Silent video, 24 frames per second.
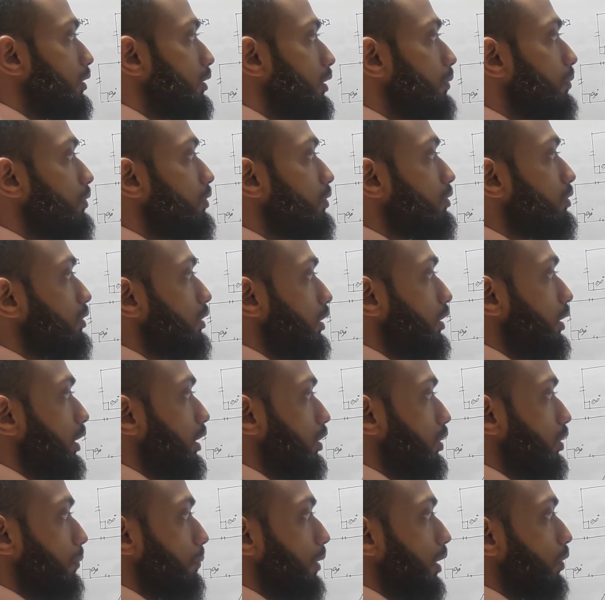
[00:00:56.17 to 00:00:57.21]
ত্রিভুজ
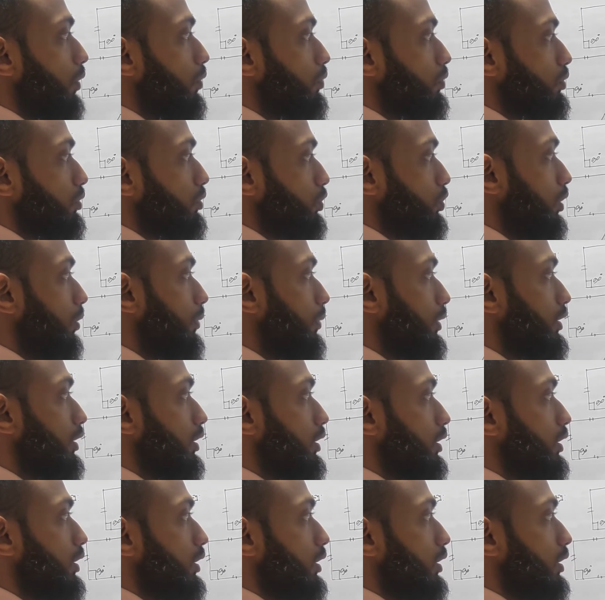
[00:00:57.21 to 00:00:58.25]
এটা তো বাহু সবাই
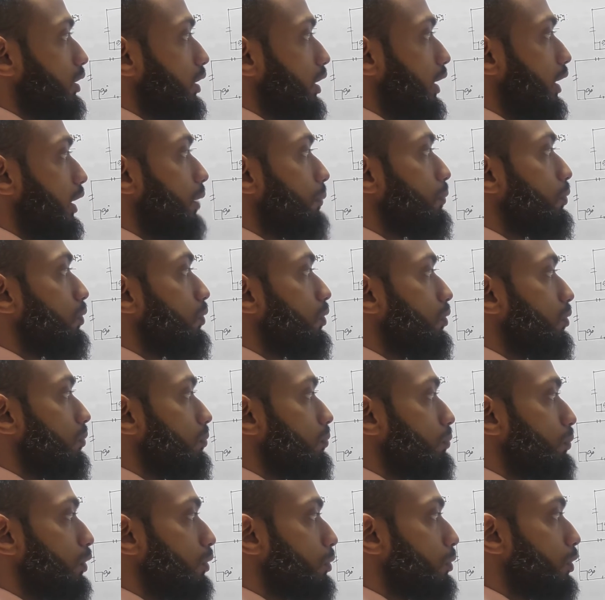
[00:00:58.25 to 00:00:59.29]
জানি এটা
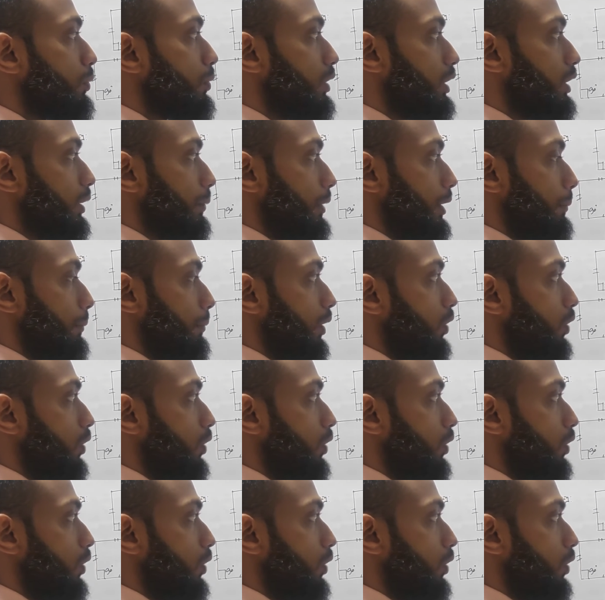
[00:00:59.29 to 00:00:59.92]
ভূমি বলতে পারি